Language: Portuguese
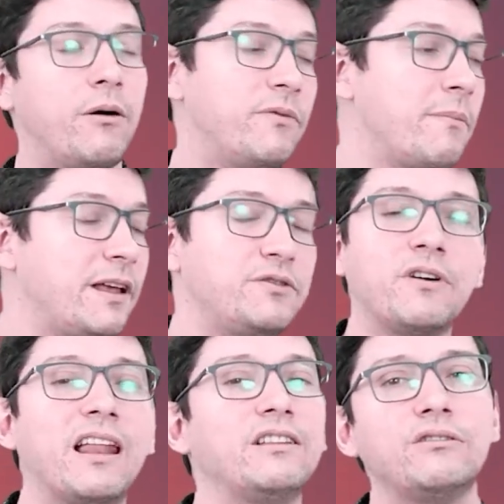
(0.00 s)
o
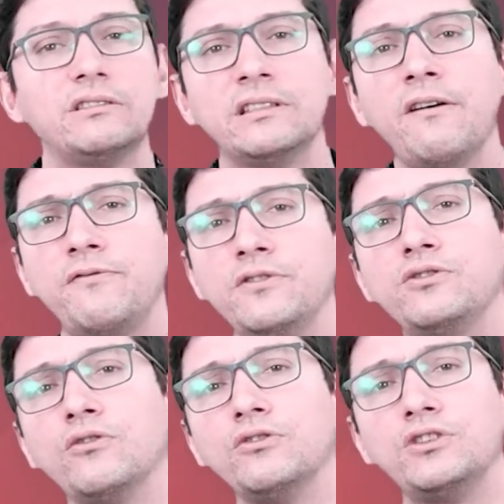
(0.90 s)
embasamento dos
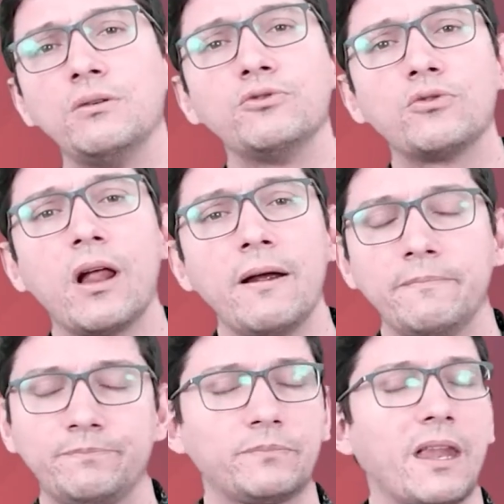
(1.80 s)
conteúdos quanto à
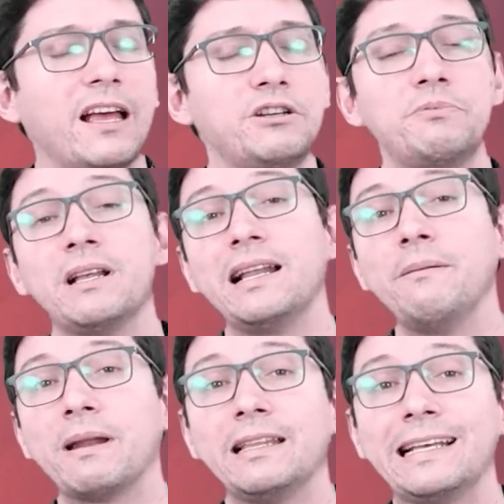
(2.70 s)
fisiologia muscular,
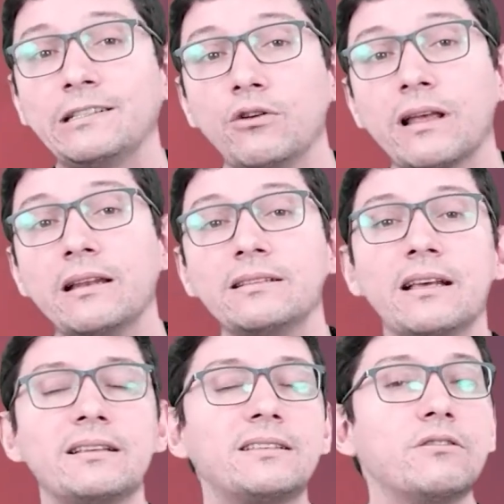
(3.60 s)

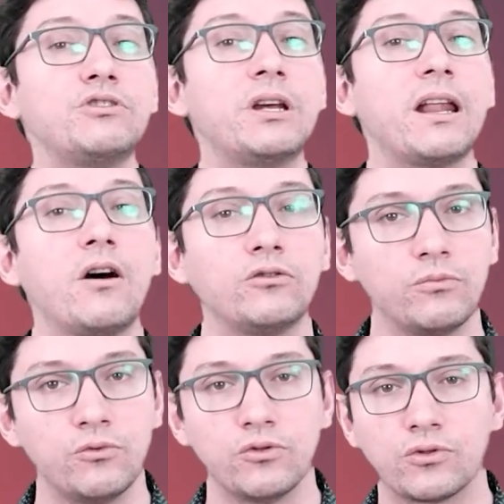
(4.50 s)
articular e
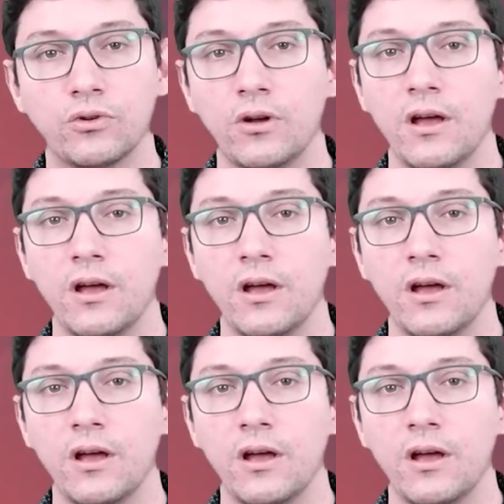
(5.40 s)
cardiorrespiratória,